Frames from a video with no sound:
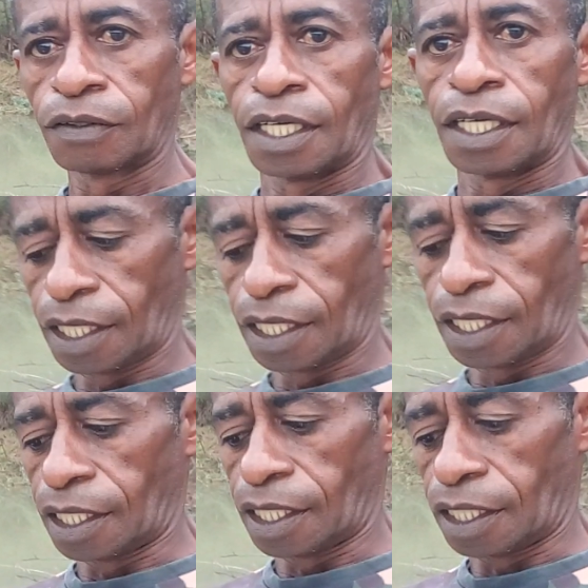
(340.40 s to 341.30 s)

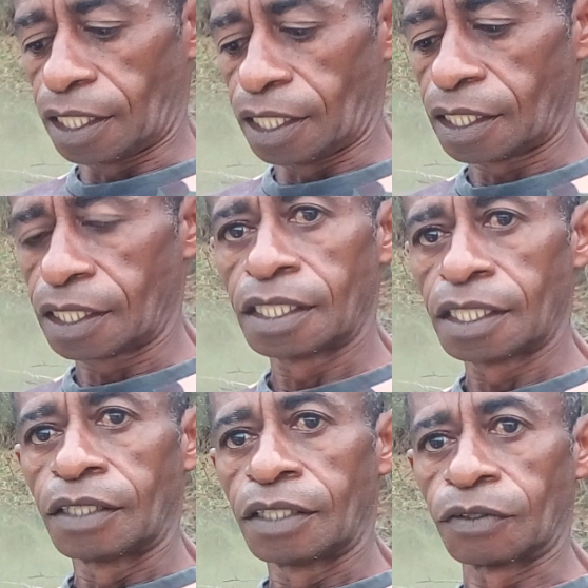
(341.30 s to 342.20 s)
E
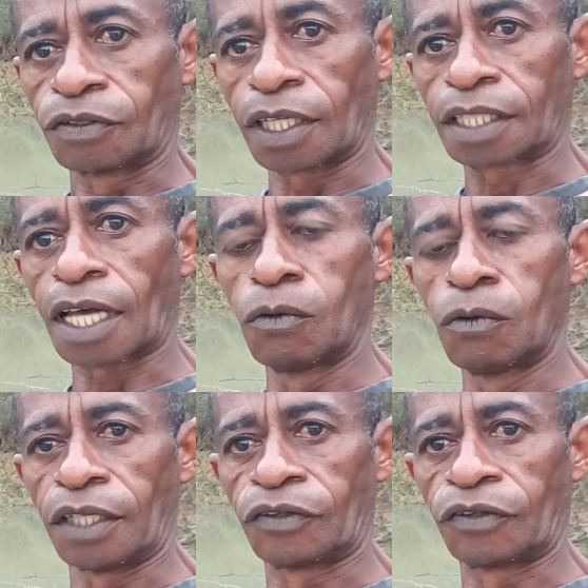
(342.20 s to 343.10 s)
você que está
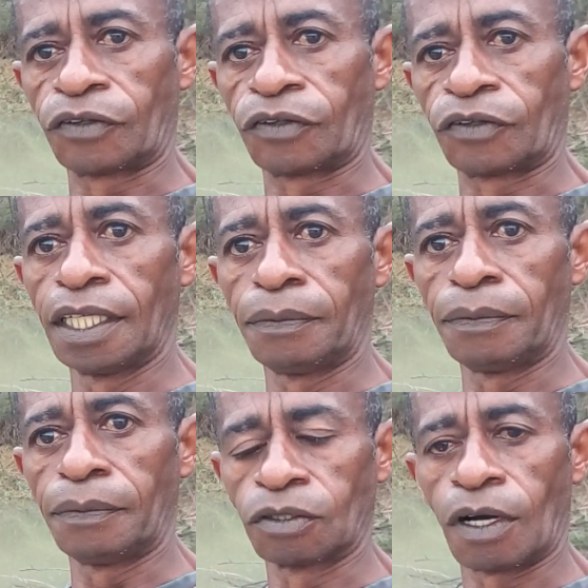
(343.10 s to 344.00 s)
começando aí,
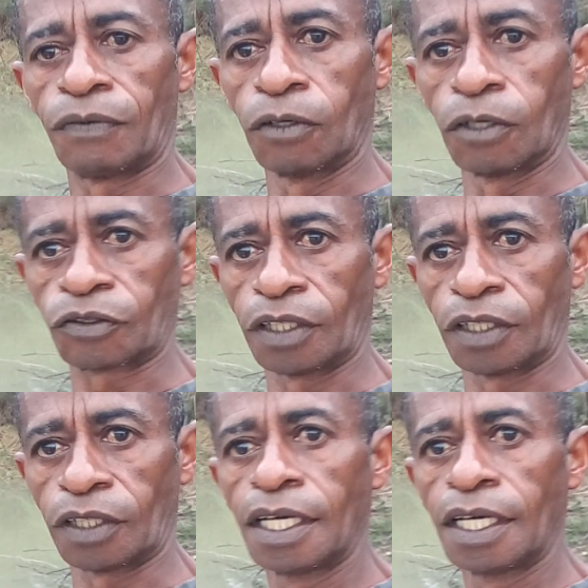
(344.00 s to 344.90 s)
pedindo uma força
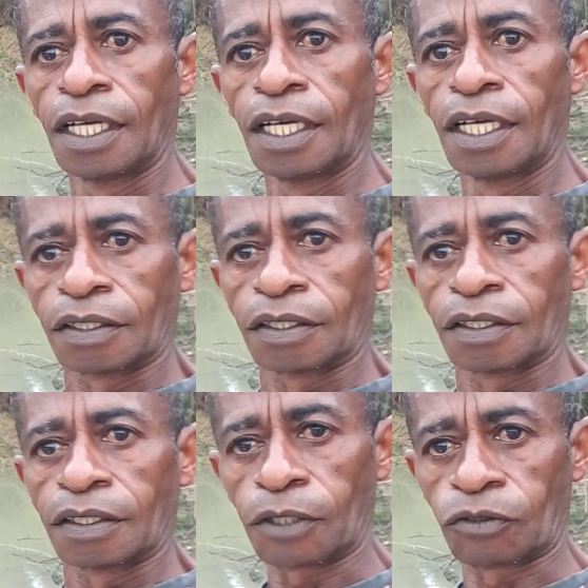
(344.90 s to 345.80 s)
aí.
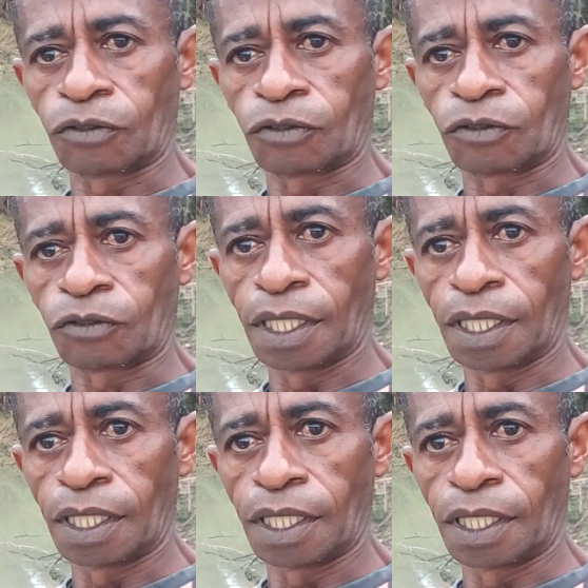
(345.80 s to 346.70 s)
Então, pessoal, ele
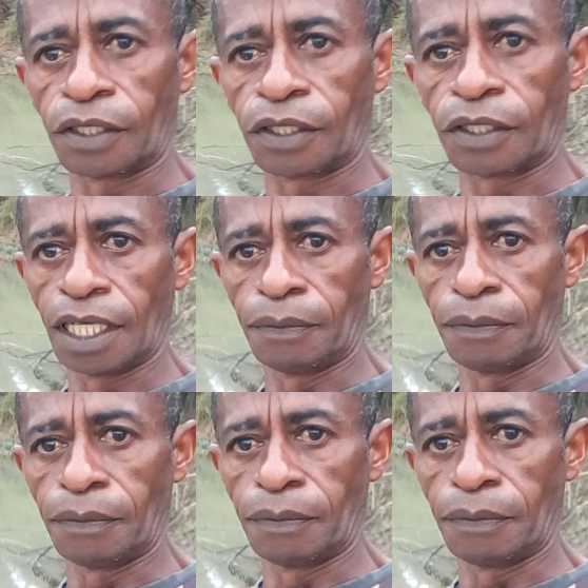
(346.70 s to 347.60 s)
está começando aí,
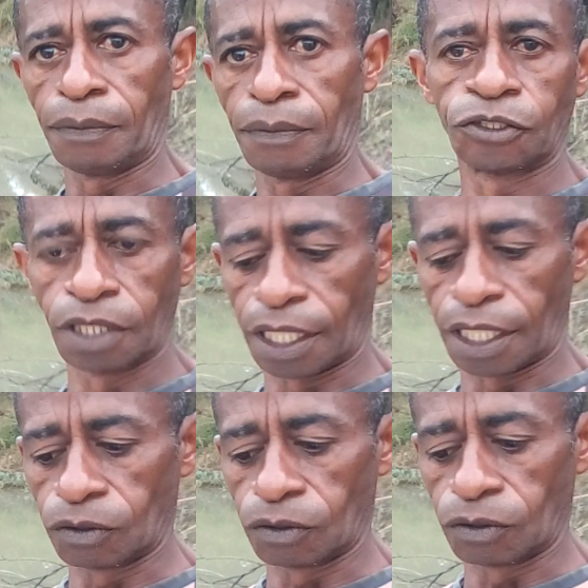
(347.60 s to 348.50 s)
pedindo uma ajuda aí
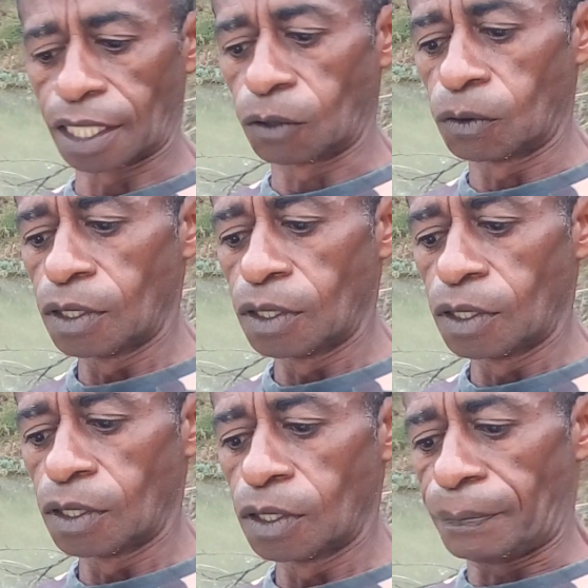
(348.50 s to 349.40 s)
no canal.
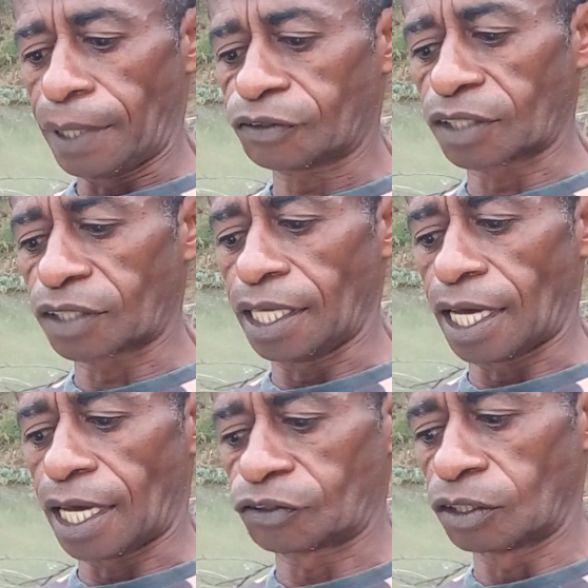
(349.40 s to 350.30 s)
É Pesca em
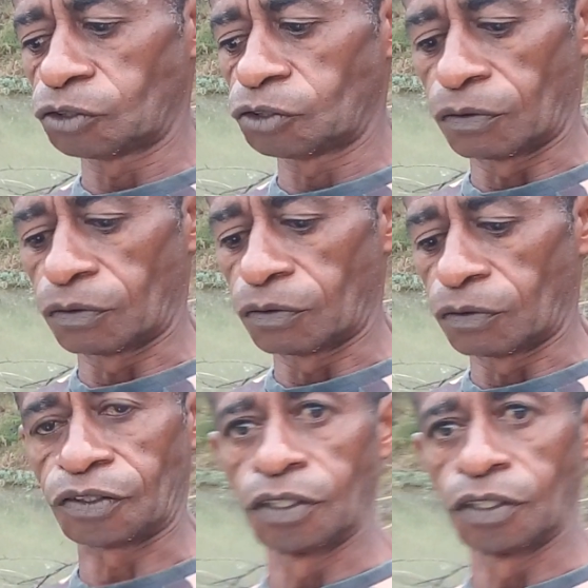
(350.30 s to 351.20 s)
Ação
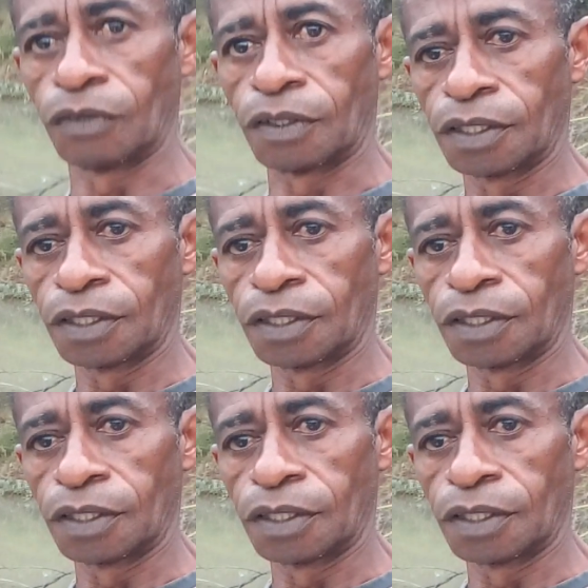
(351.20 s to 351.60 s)
Giovanni Silva.